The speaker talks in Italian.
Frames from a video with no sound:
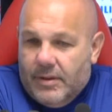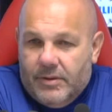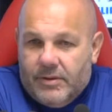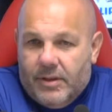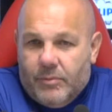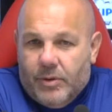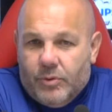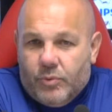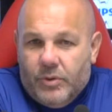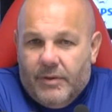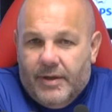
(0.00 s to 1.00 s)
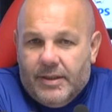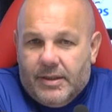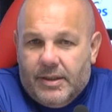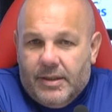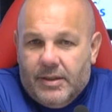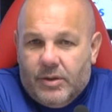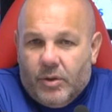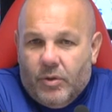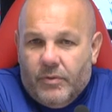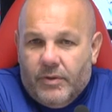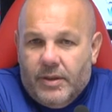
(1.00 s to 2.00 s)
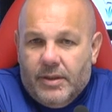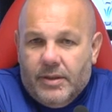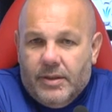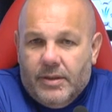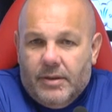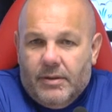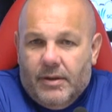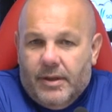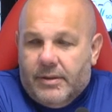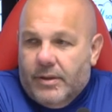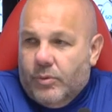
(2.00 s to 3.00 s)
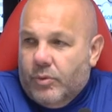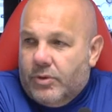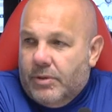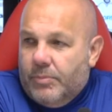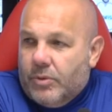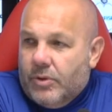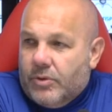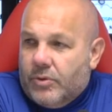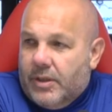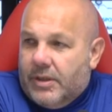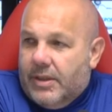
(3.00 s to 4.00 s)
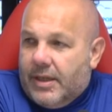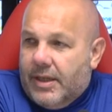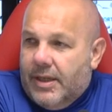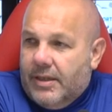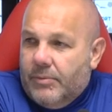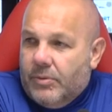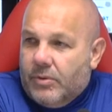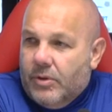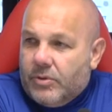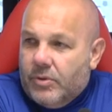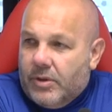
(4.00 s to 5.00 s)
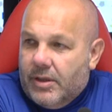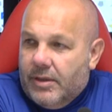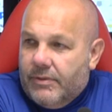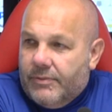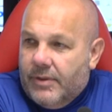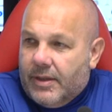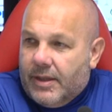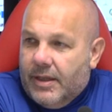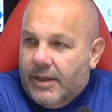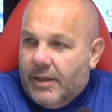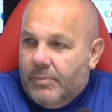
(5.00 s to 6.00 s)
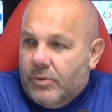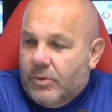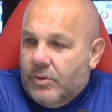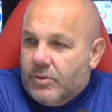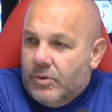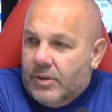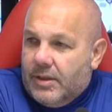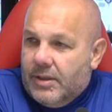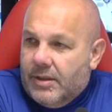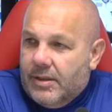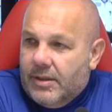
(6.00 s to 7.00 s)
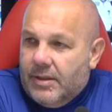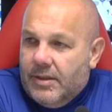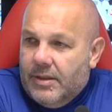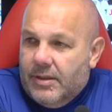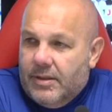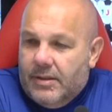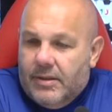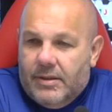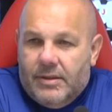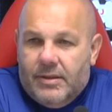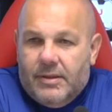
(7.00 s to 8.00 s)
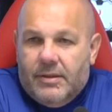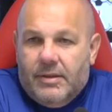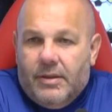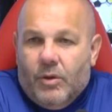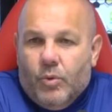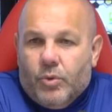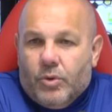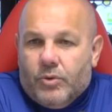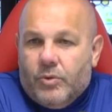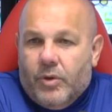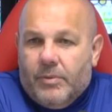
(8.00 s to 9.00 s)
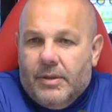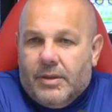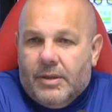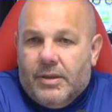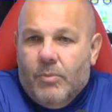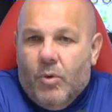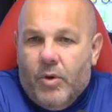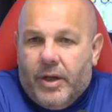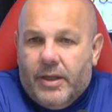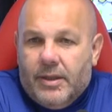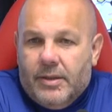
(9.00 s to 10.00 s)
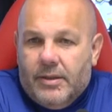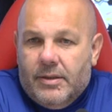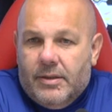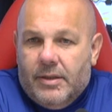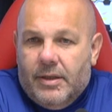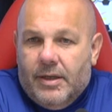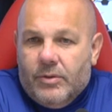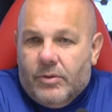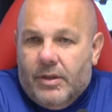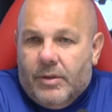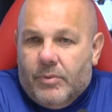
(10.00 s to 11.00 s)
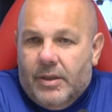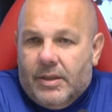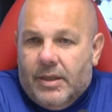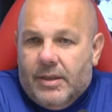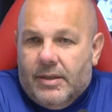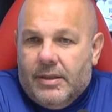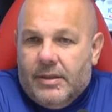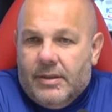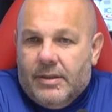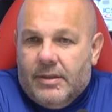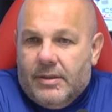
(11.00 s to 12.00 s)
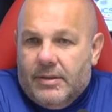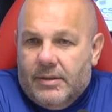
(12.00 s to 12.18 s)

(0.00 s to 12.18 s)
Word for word: Cioè quando tu davanti trovi Antenucci piuttosto che Terrani, piuttosto che Ferrari, piuttosto che eh, incutono sicuramente timore e hanno delle qualità